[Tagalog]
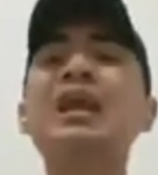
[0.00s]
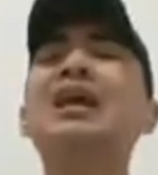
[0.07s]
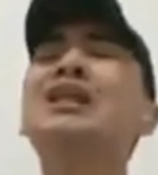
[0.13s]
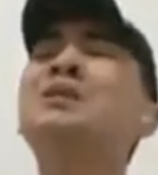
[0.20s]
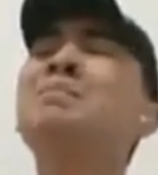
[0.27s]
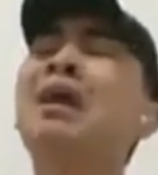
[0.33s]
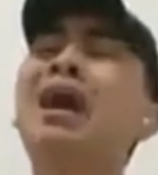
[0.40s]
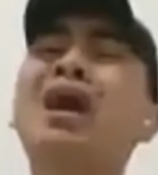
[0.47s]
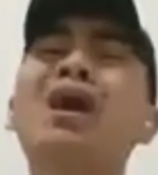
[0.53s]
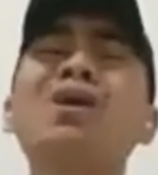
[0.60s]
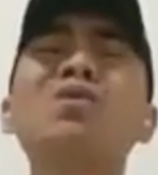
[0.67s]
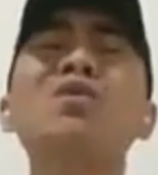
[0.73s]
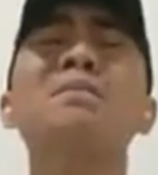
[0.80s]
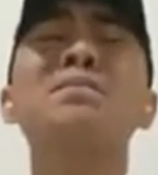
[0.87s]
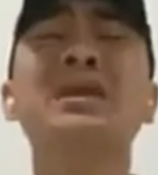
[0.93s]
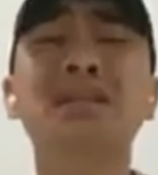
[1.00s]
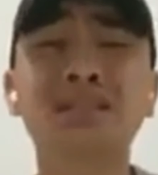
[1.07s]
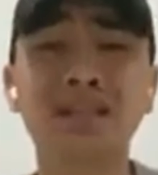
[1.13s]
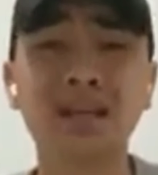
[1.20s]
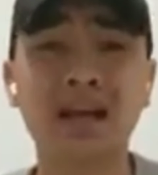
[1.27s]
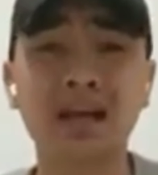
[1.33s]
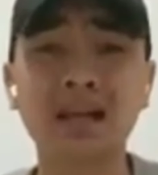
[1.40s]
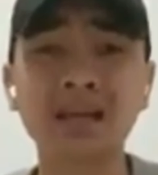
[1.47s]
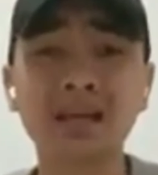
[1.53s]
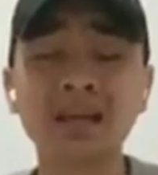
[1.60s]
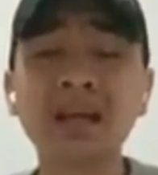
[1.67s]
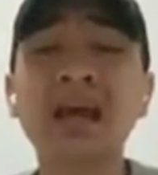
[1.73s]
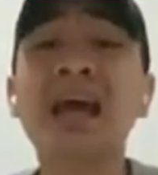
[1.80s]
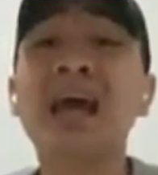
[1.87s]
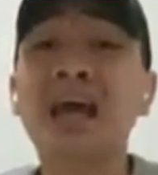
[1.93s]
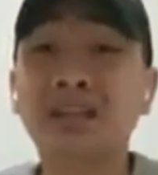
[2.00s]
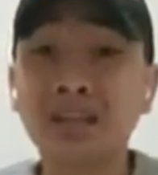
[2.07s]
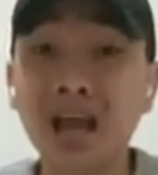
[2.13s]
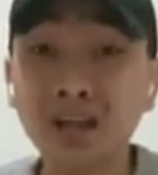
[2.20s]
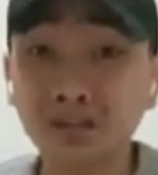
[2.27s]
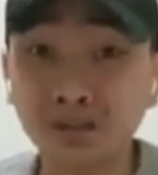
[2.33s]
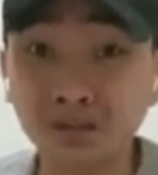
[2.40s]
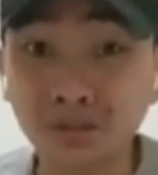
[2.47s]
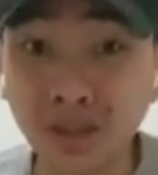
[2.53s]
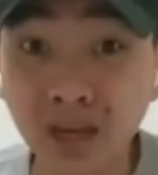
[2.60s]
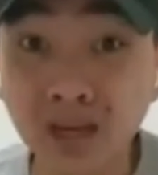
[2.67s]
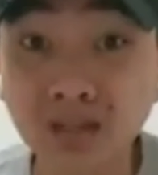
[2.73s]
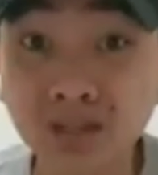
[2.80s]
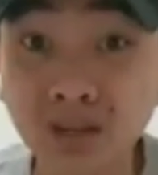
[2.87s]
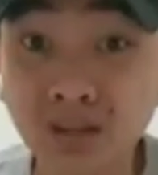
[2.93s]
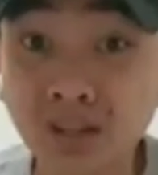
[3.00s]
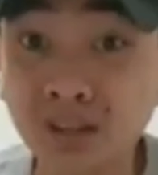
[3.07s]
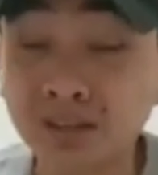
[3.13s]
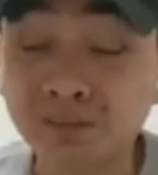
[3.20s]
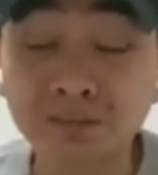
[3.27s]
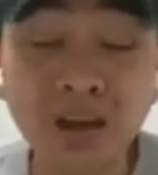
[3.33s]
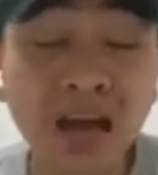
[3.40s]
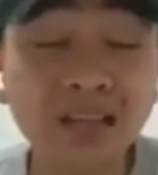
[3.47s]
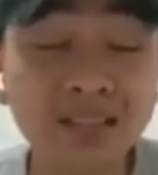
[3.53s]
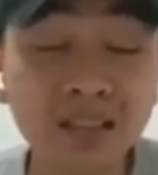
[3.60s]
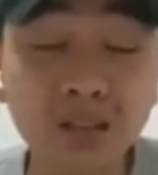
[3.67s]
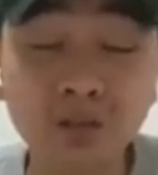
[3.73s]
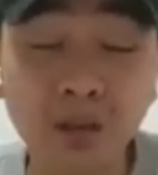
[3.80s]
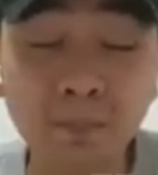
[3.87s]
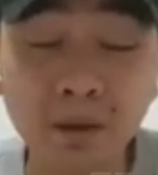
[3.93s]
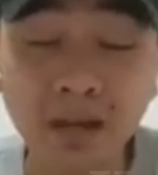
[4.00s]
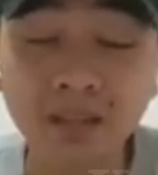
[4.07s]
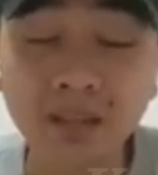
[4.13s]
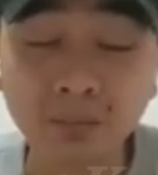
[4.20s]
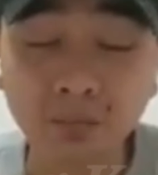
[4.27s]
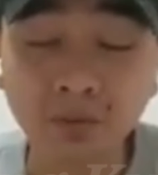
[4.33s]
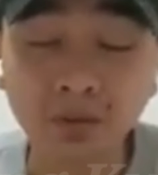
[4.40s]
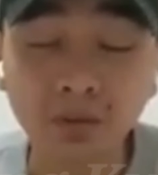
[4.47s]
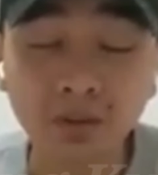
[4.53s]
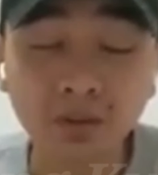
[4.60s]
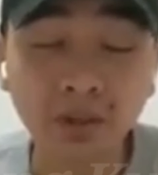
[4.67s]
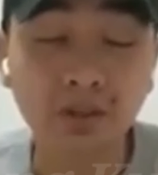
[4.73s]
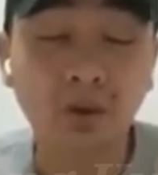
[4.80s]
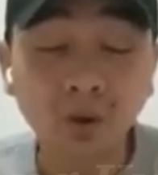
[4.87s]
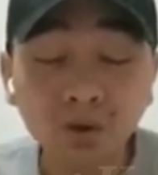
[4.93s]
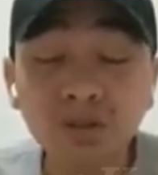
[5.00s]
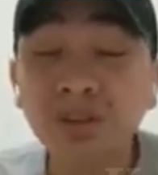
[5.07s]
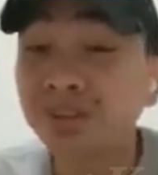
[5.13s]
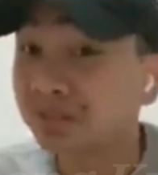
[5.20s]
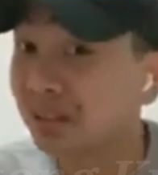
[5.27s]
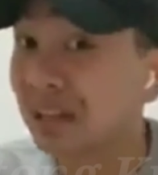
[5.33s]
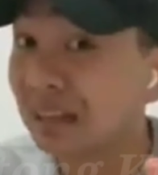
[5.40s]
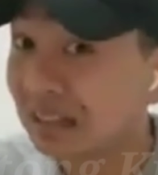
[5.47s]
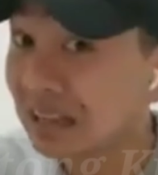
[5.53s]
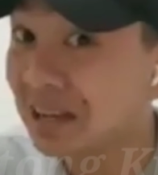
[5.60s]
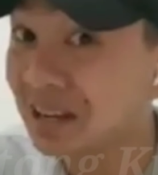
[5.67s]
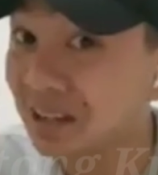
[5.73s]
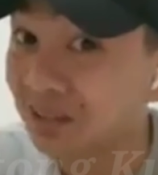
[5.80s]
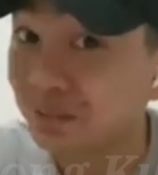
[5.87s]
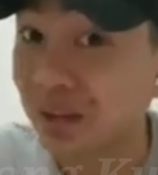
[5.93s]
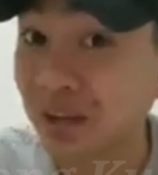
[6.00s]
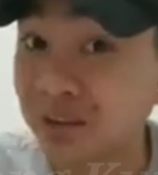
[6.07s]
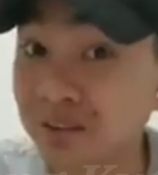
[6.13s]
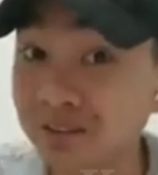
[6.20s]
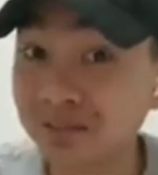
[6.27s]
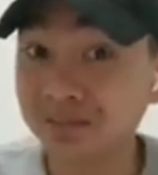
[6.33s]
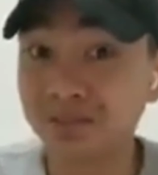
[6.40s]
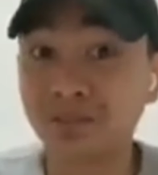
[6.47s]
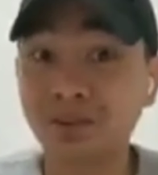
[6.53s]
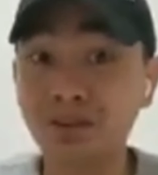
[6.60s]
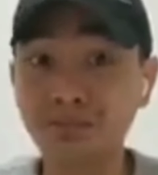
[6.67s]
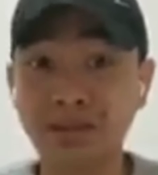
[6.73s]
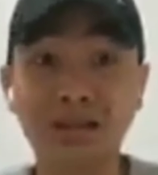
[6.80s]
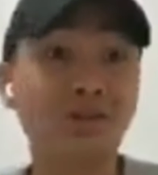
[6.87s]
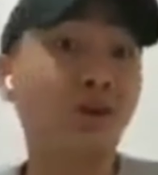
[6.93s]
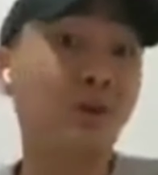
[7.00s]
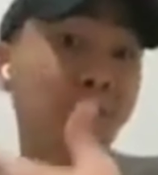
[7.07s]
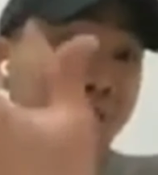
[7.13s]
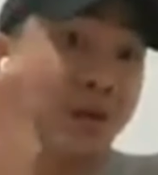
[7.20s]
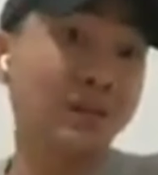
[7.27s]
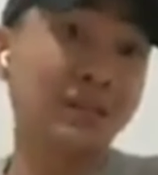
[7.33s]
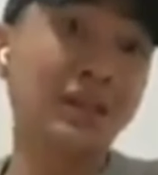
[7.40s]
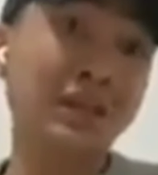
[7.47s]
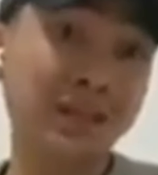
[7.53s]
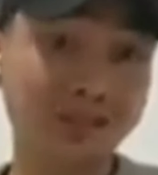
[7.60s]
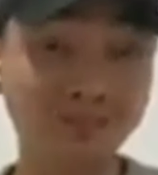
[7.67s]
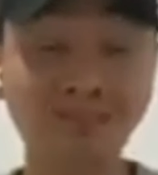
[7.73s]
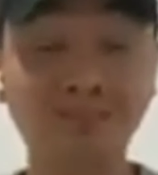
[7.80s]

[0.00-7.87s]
na makakakubra sila ng donation in the fastest way possible and also in the legal way, okay, by incorporating it